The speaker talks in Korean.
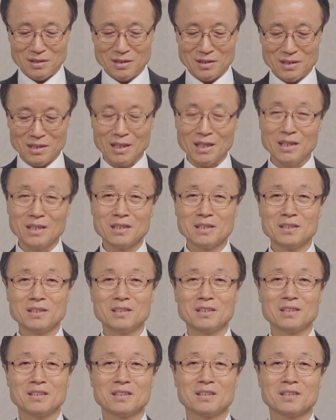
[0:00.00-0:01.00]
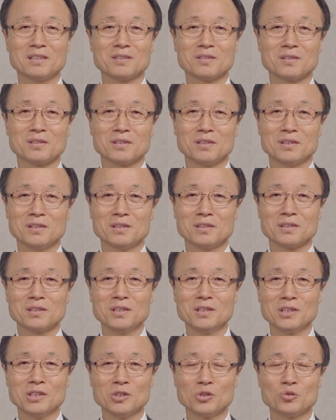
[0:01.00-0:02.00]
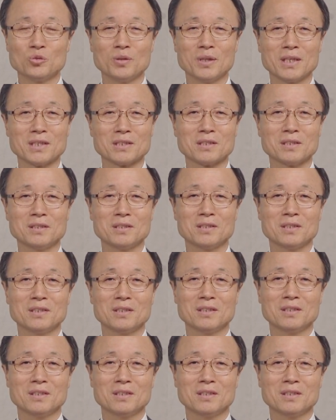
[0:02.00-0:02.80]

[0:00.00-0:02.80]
제가 이걸 저희 연수원에서